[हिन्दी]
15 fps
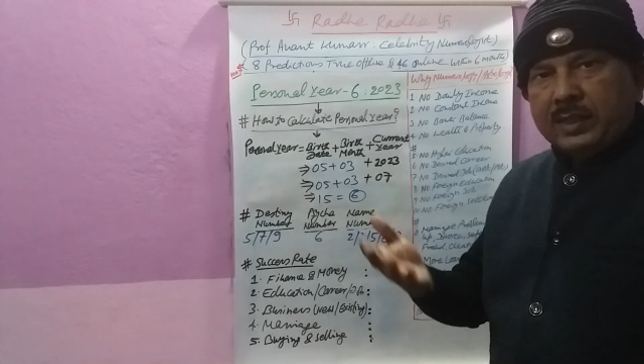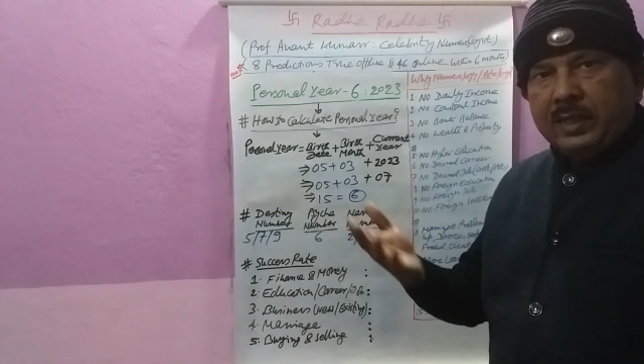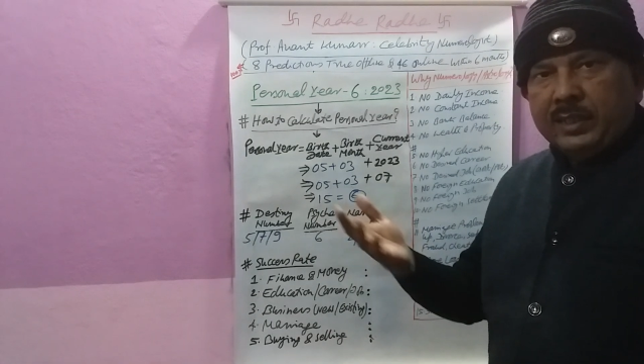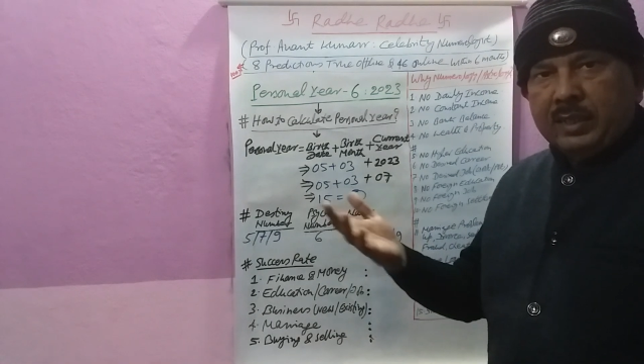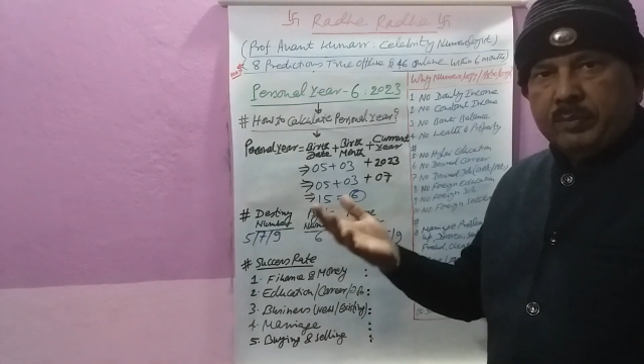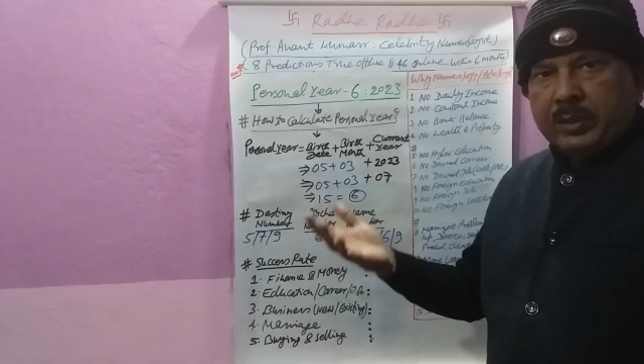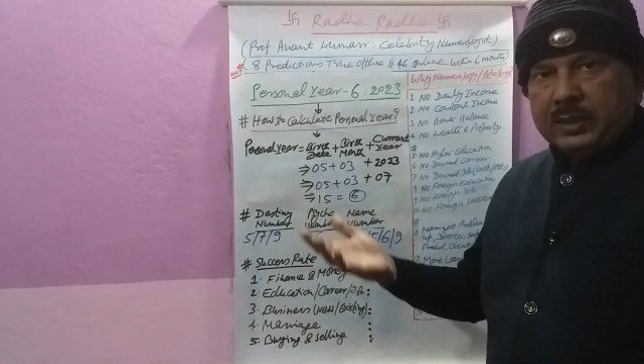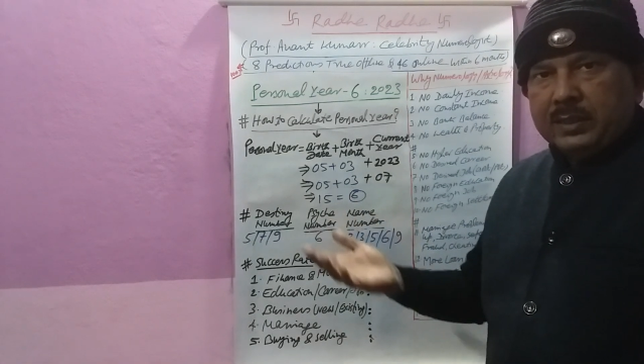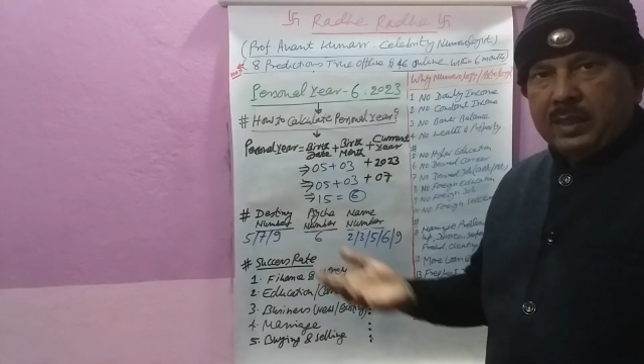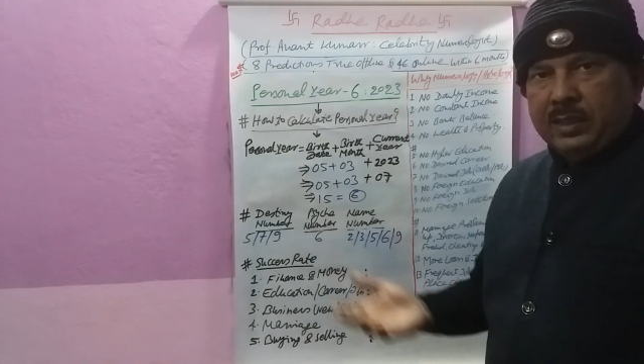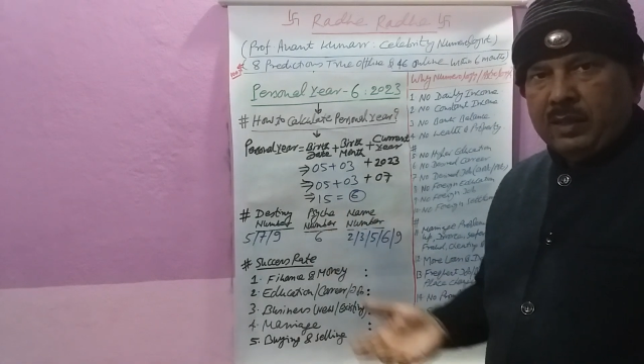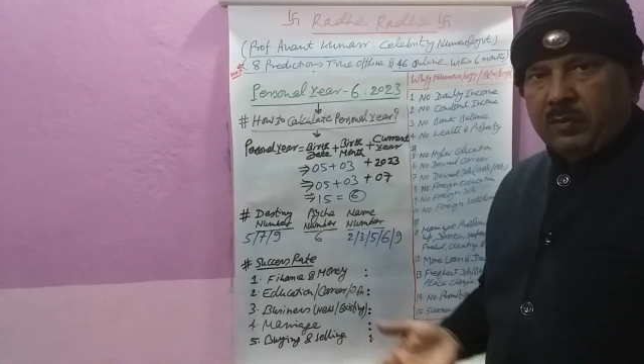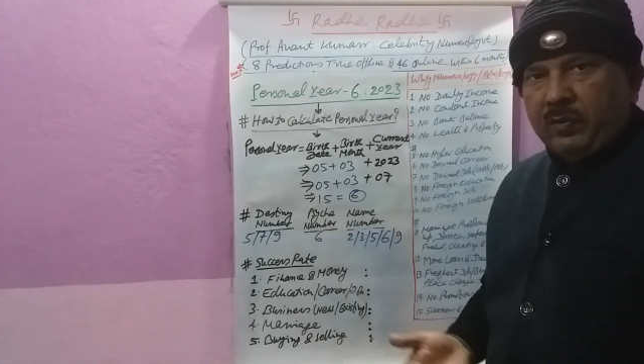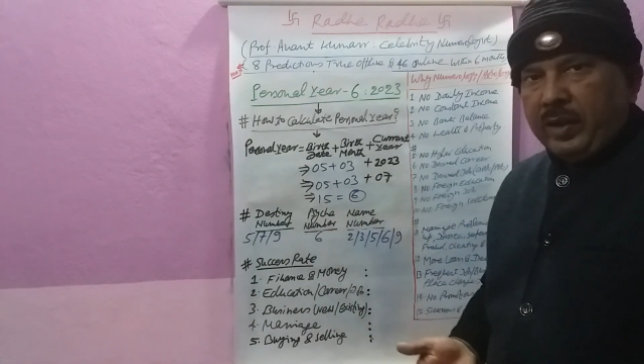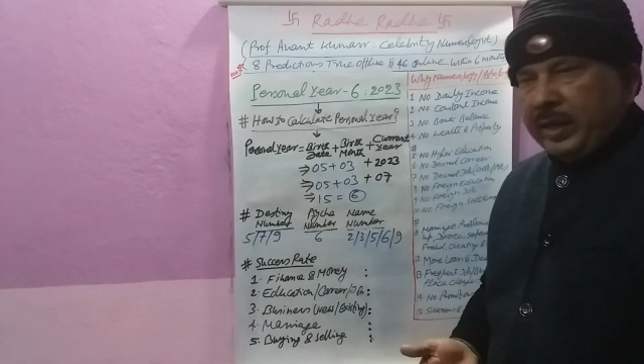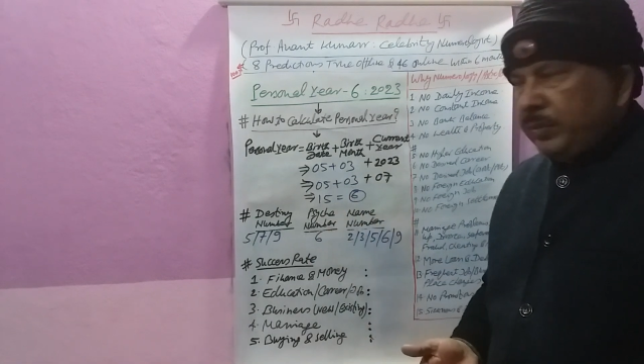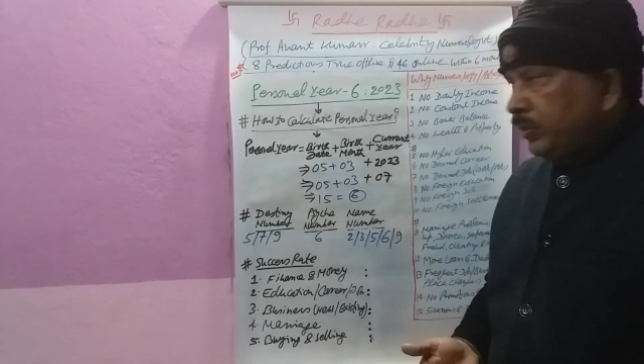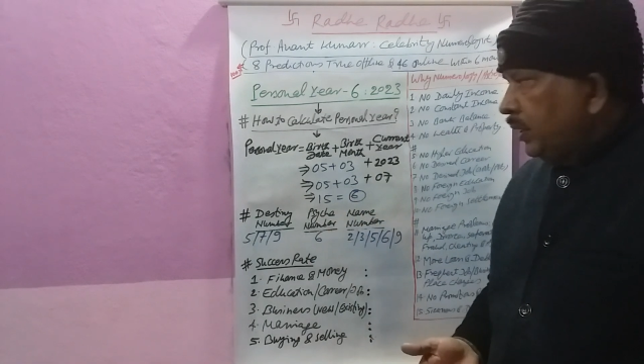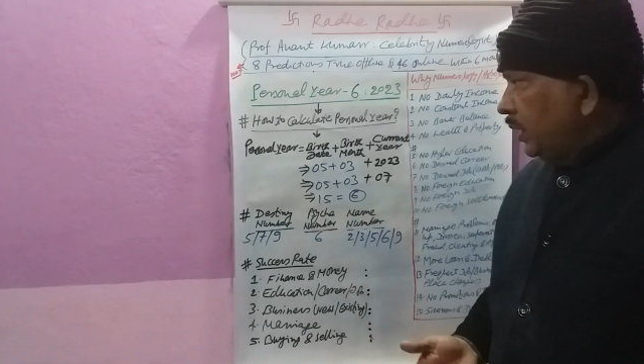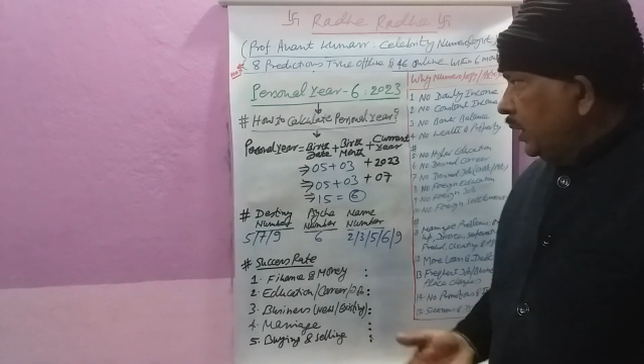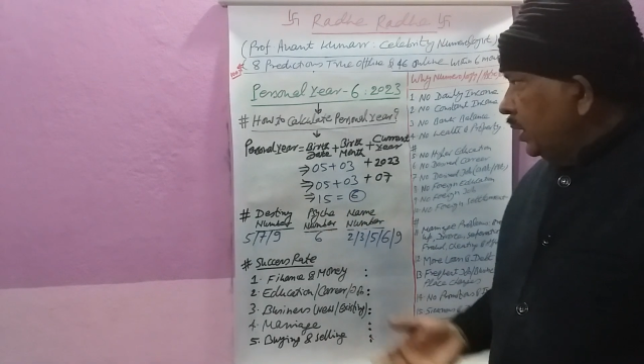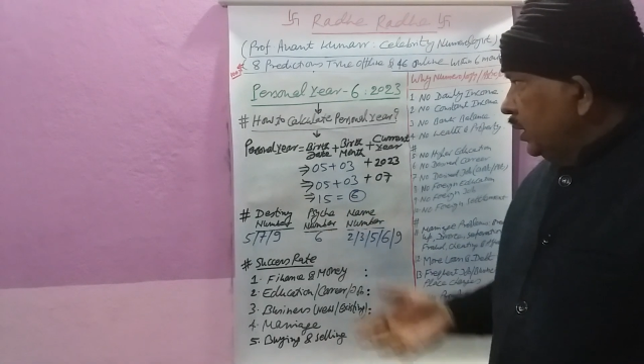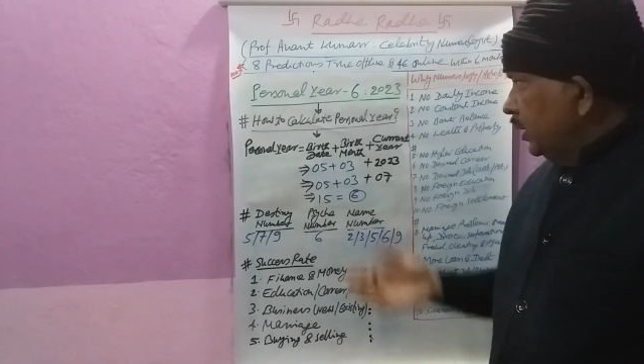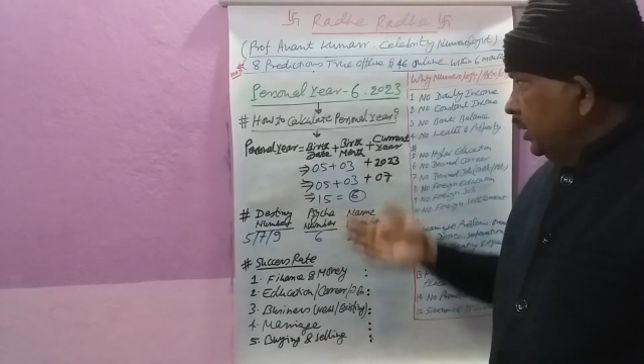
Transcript: से लेकर पर्सनल ईयर फाइव तक